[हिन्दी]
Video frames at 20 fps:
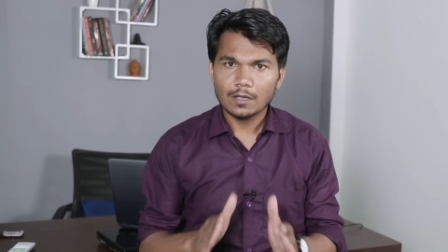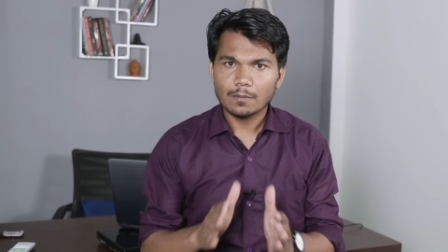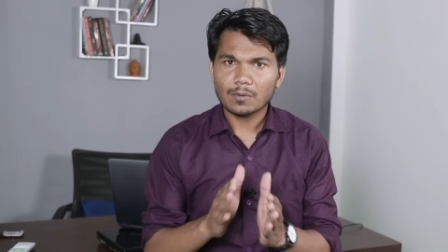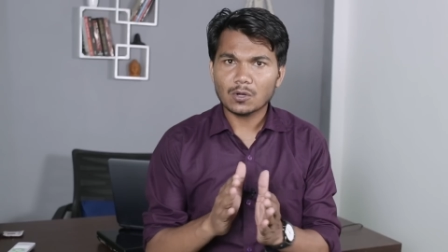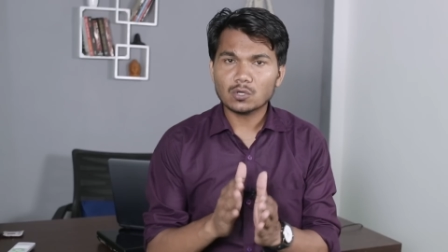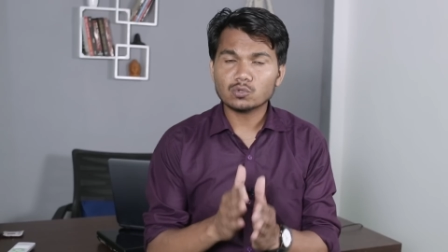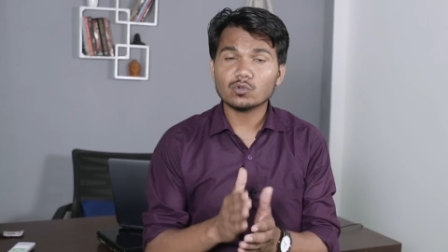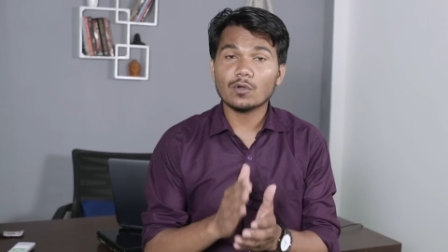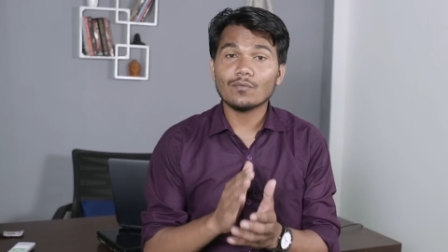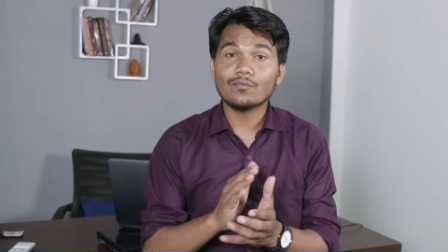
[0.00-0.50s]

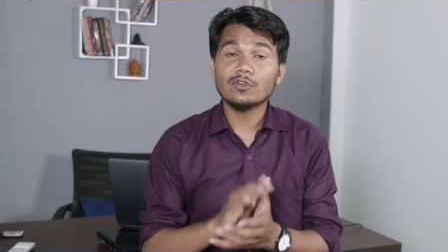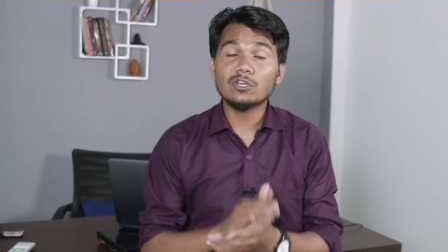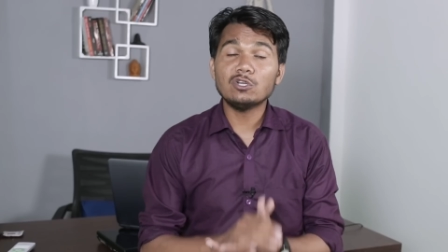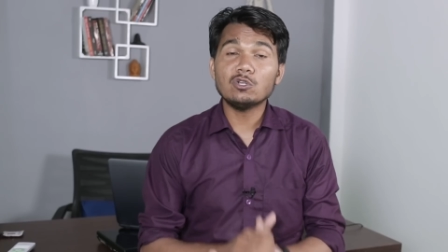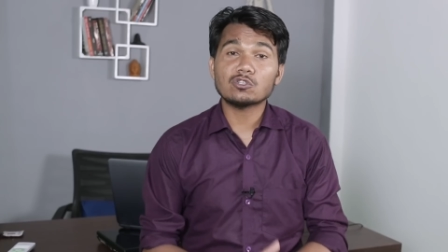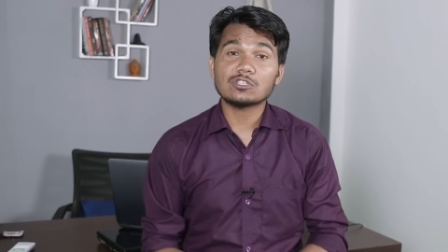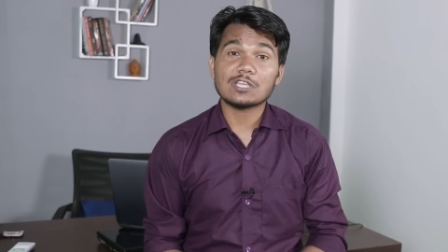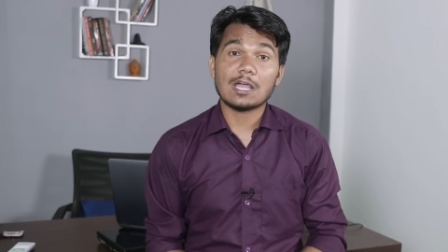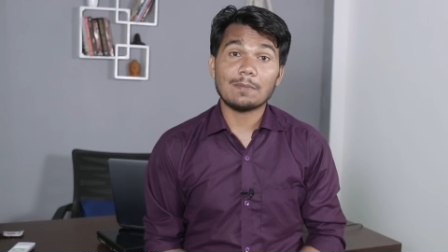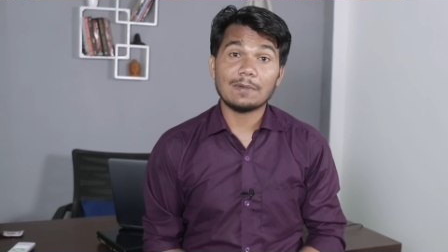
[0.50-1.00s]
परंतु अब
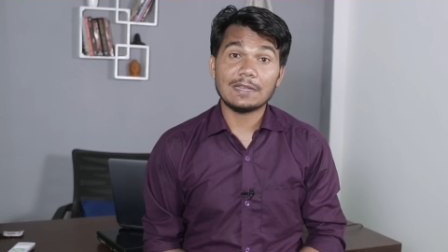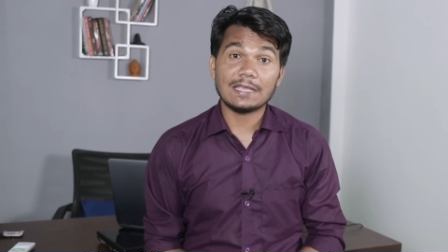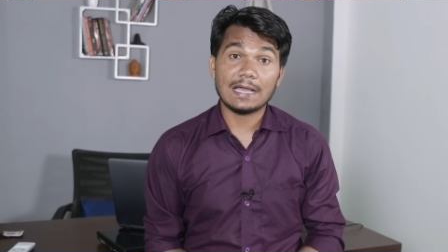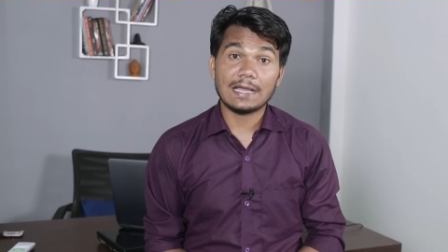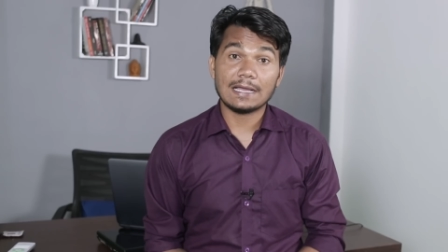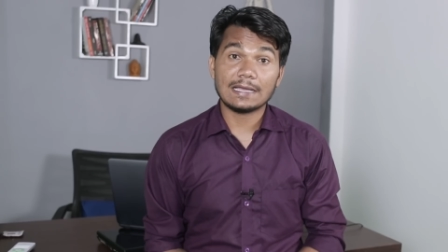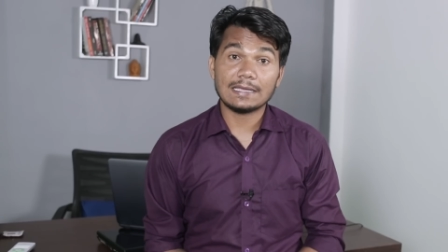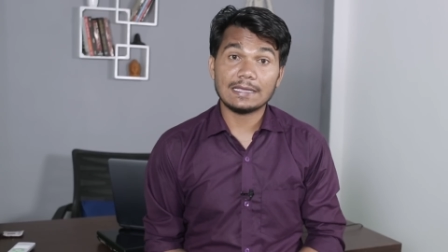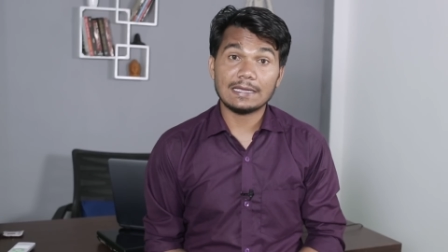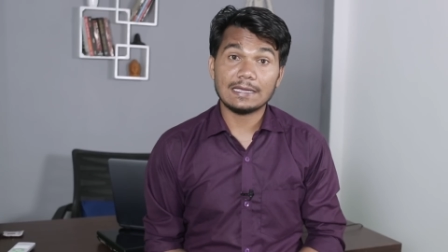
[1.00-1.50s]
वीडियो सामने
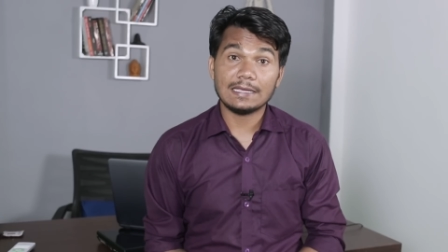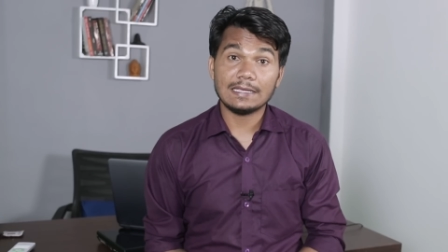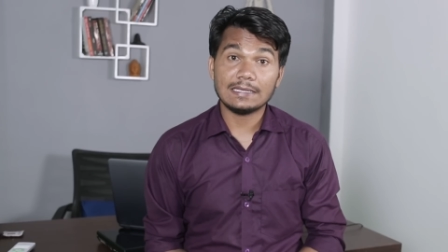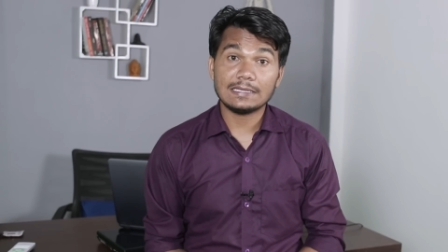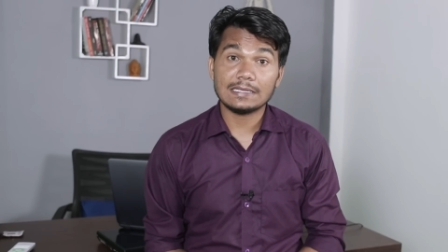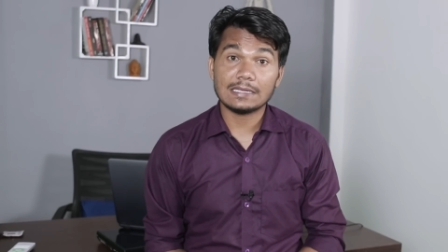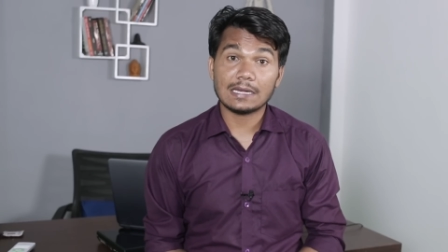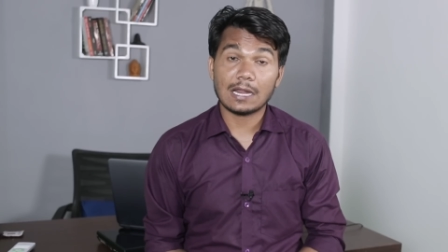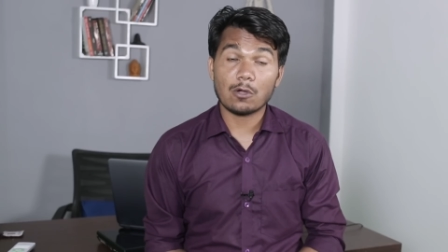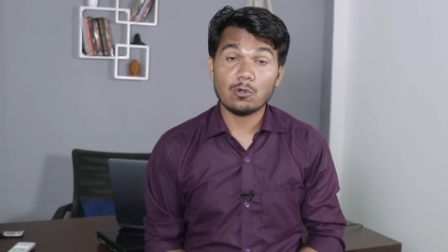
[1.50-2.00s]
आ गया है
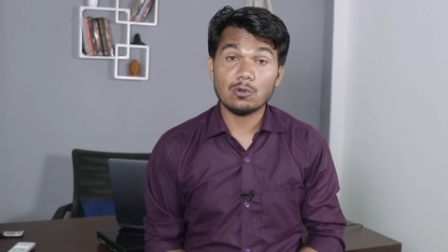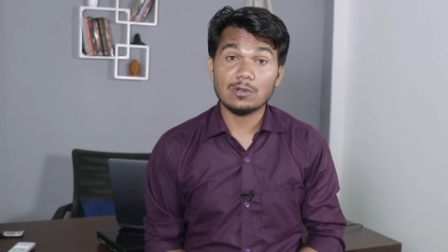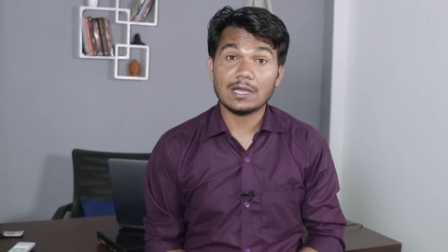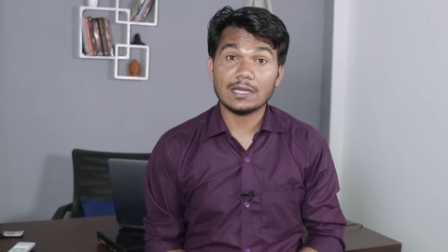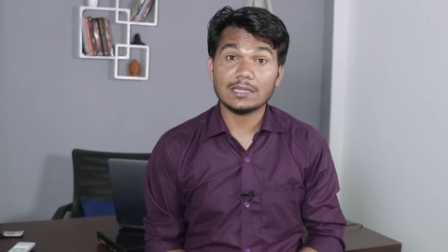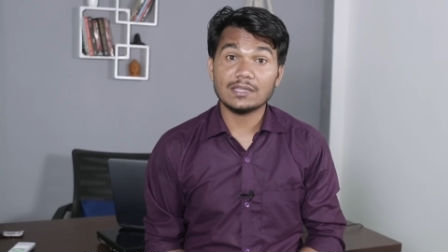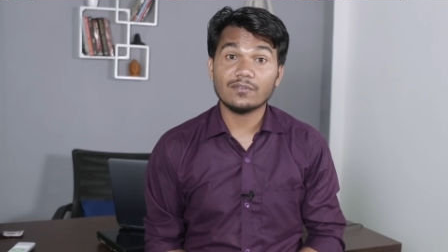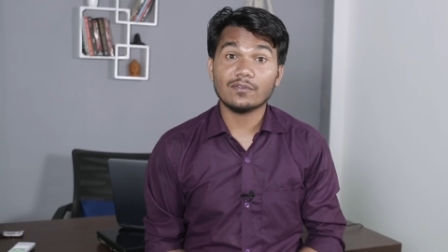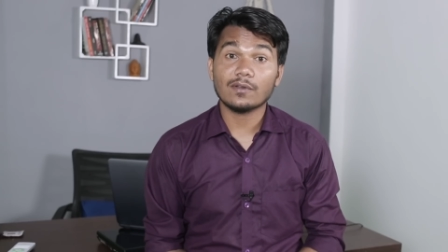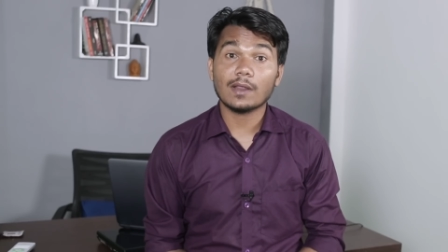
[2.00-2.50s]
कि राहुल
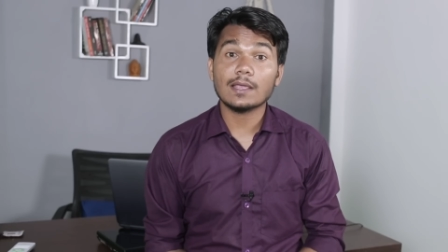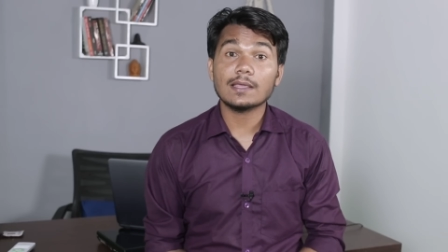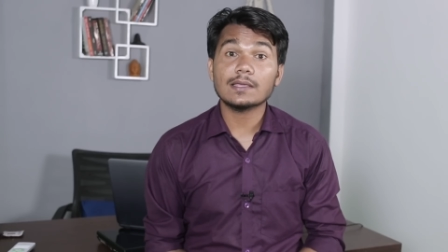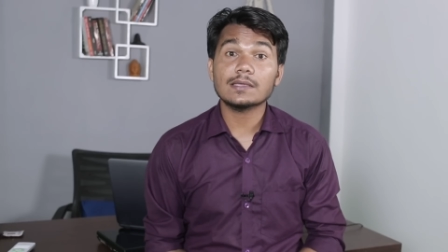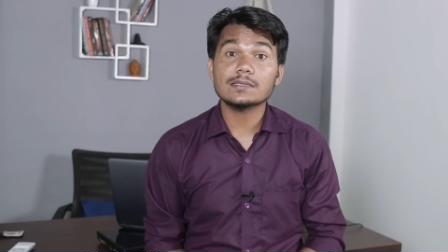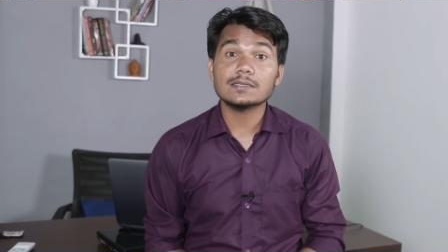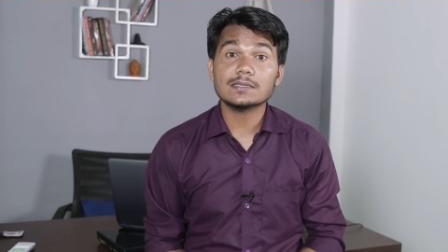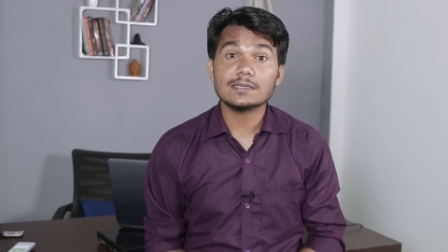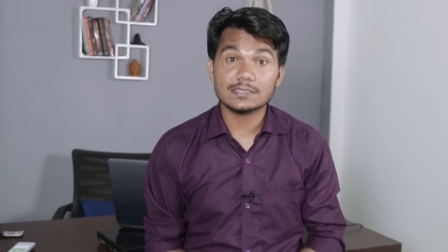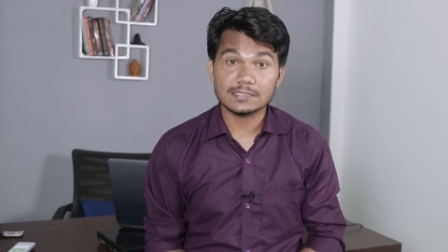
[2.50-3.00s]
गांधी फ्लाइंग
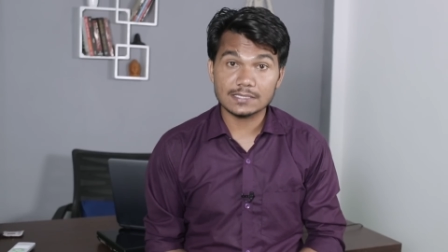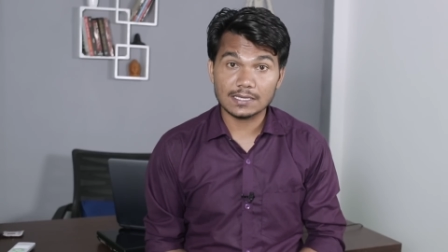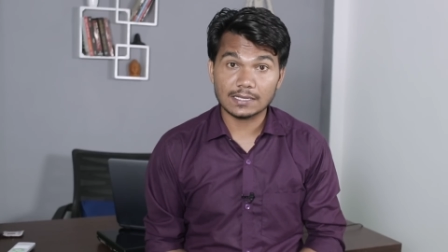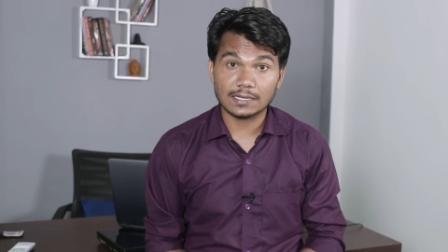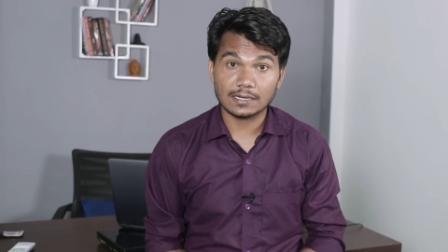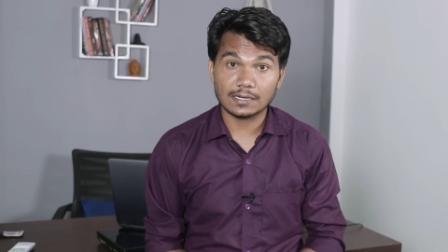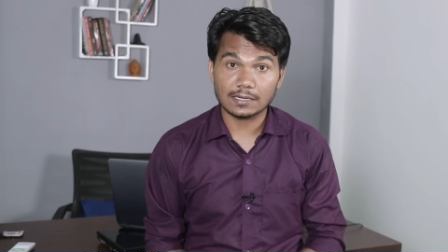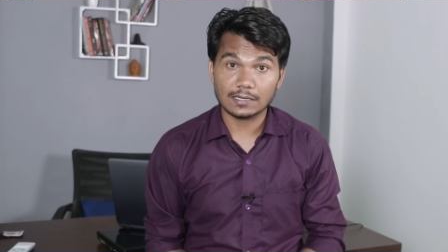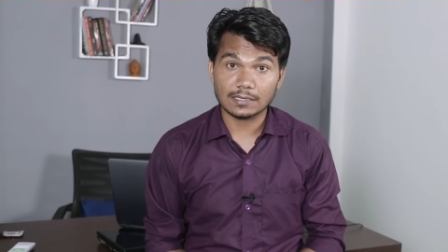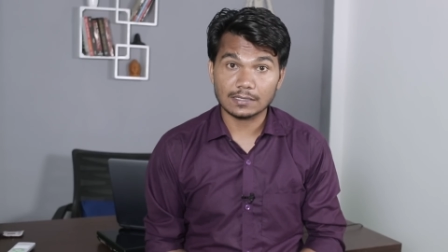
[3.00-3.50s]
किस किसे
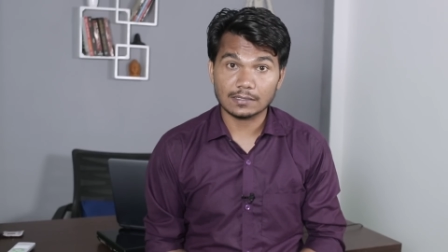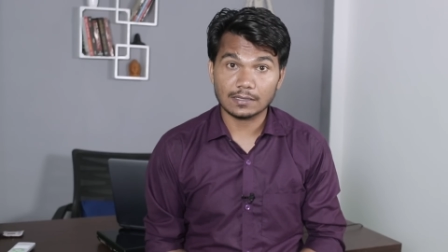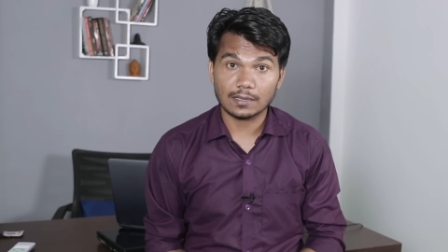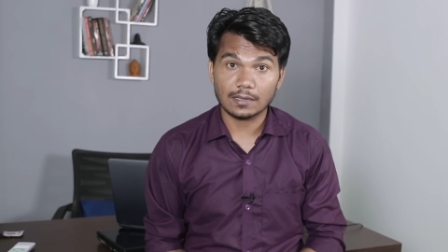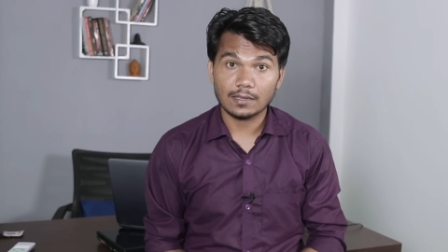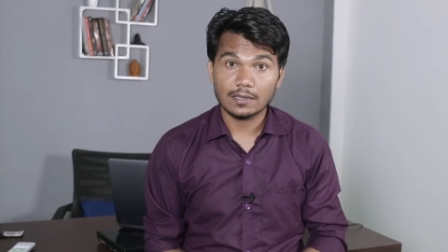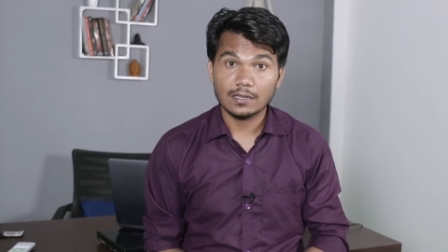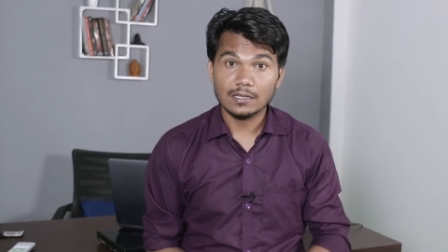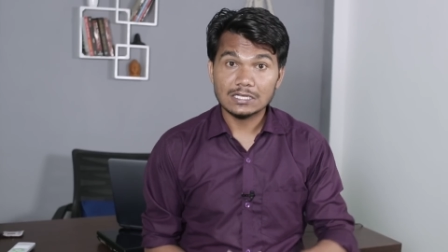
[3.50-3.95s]
कर रही हैं